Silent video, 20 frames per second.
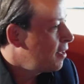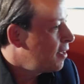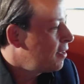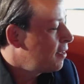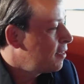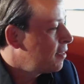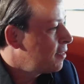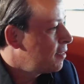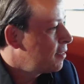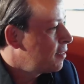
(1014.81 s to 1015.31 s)

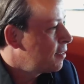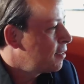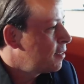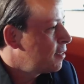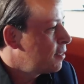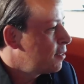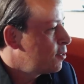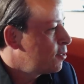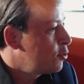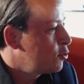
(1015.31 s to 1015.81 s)
Euh,
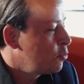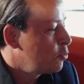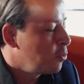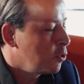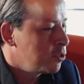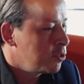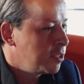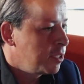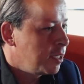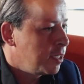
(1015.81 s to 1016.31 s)
je
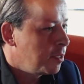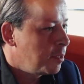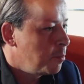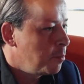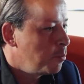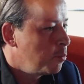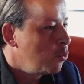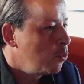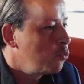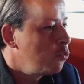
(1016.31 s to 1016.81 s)
pense qu'il y a
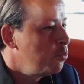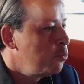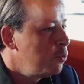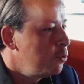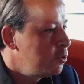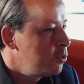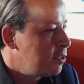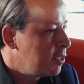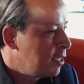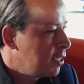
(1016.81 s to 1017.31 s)
beaucoup
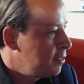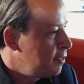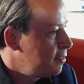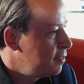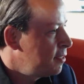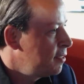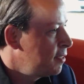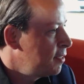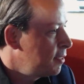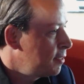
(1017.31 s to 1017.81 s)
plus à
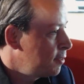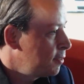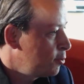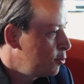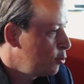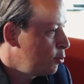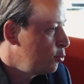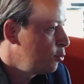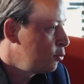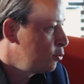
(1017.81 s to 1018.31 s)
dessiner
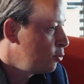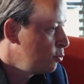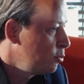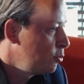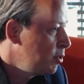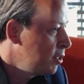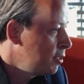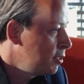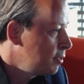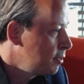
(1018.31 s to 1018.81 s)
sur une
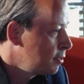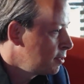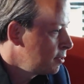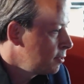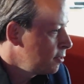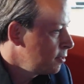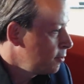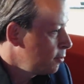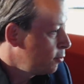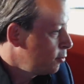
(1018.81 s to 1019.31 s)
automobile
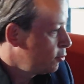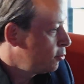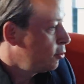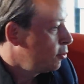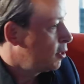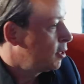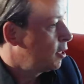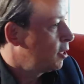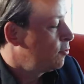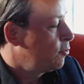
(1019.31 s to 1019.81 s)
que
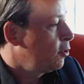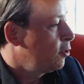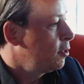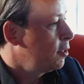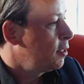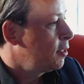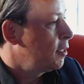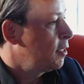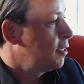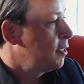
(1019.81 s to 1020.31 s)
sur un
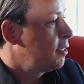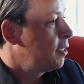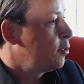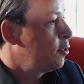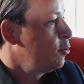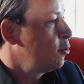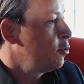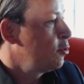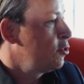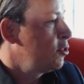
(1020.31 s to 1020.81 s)
iPhone. La
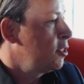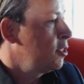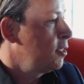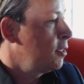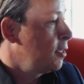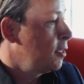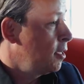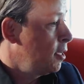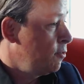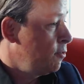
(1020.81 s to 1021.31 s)

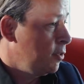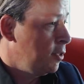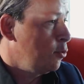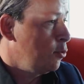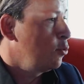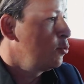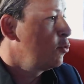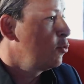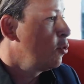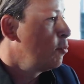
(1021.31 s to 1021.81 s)
technologie est
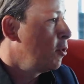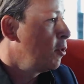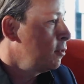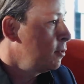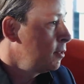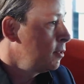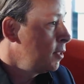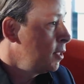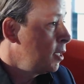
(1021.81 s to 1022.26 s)
faite autrement.